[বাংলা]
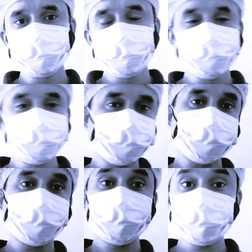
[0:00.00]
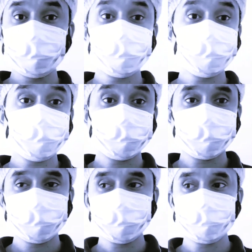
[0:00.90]
এবং এতে ক্ষয়প্রাপ্ত
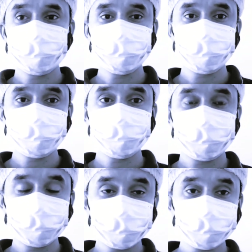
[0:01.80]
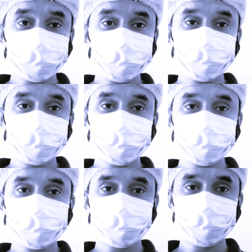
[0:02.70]
ক্যালোরি হ্রাস পায়
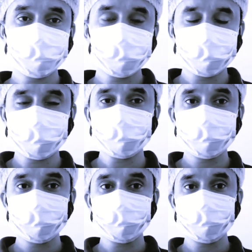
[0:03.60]
কমপক্ষে পাঁচ